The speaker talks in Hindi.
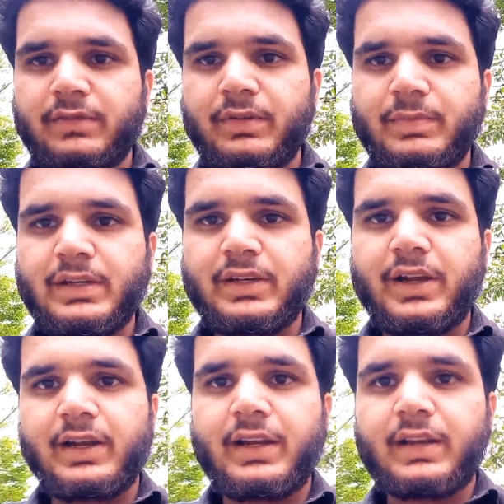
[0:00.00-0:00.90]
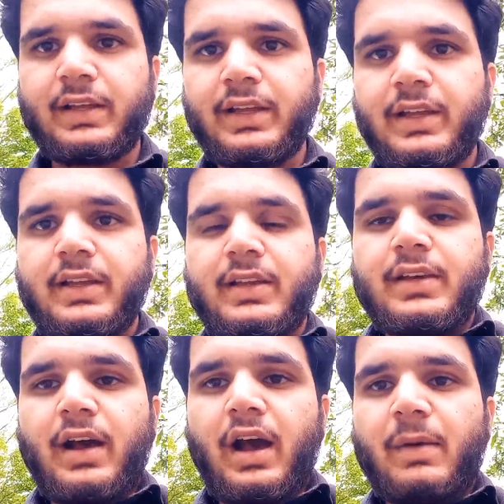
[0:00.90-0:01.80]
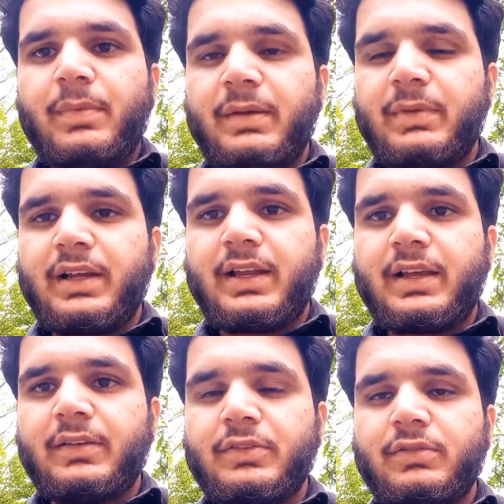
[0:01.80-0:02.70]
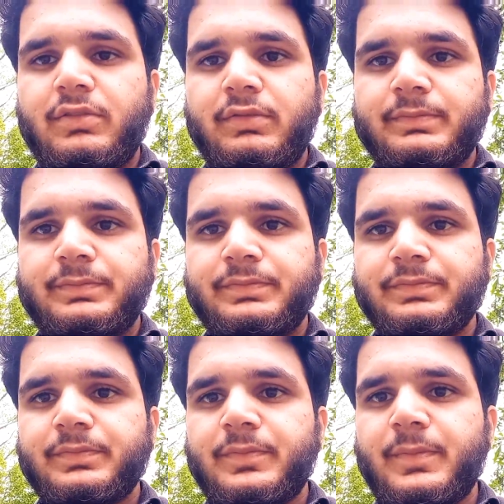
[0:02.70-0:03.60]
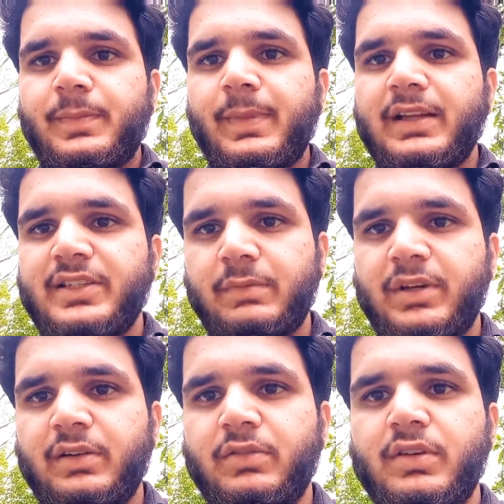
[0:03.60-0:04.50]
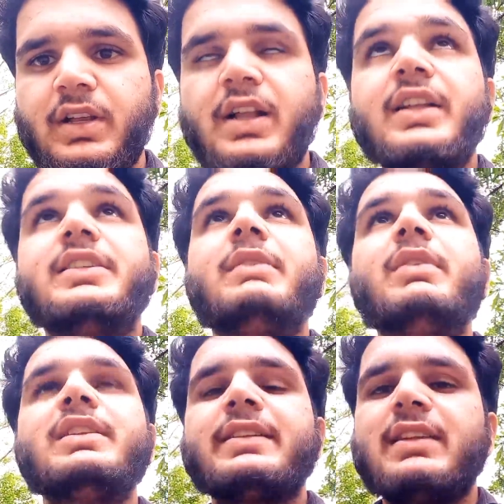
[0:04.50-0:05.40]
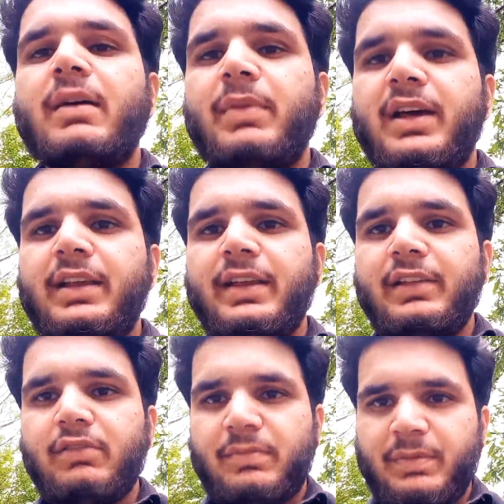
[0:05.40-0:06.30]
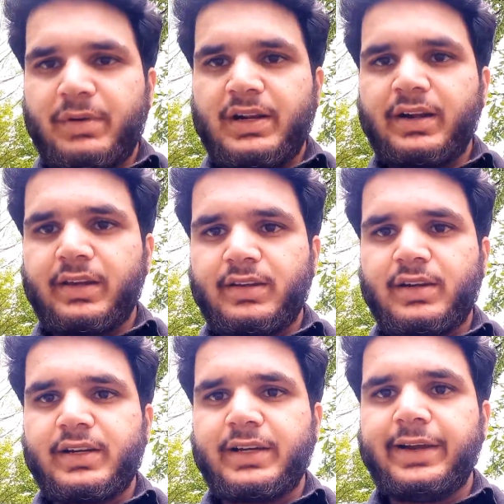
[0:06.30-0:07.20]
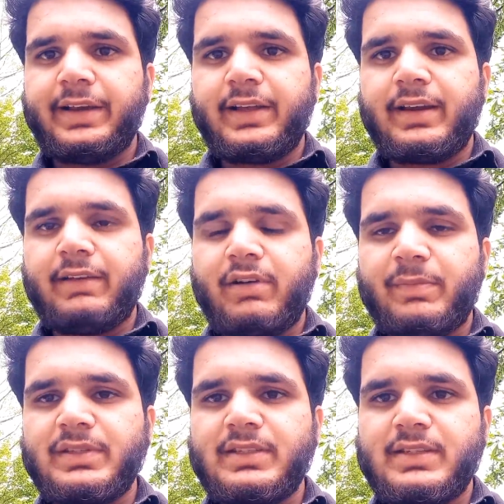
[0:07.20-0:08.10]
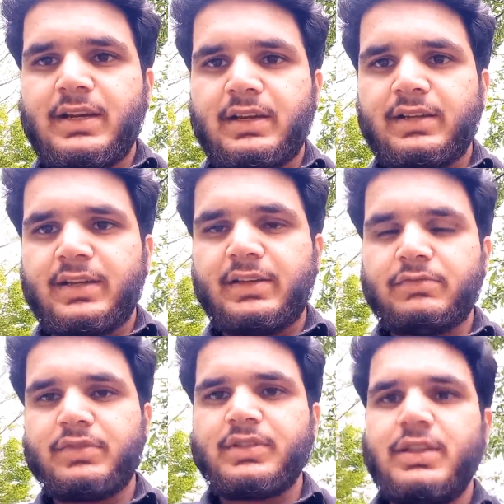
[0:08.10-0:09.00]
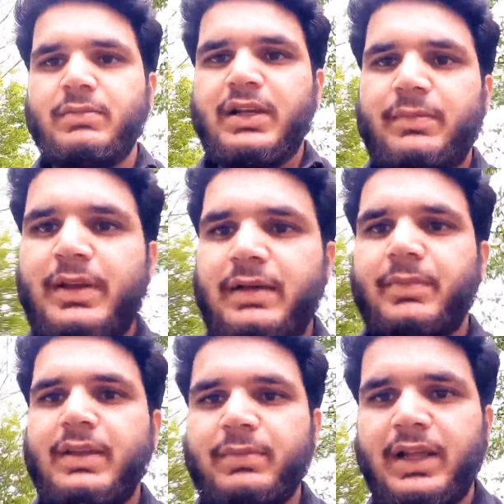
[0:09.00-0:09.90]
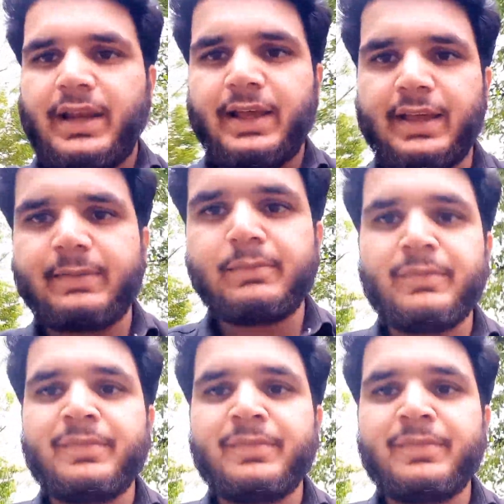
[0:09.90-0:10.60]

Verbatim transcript: वीपीएन कनेक्ट करके आपने बनाना है उसको जीमेल को जीमेल जैसे आप बना लेंगे तो अपना पुराना टिकटॉक डिलीट करना है वापस इंस्टॉल करके उस जीमेल पे आपने बनाना है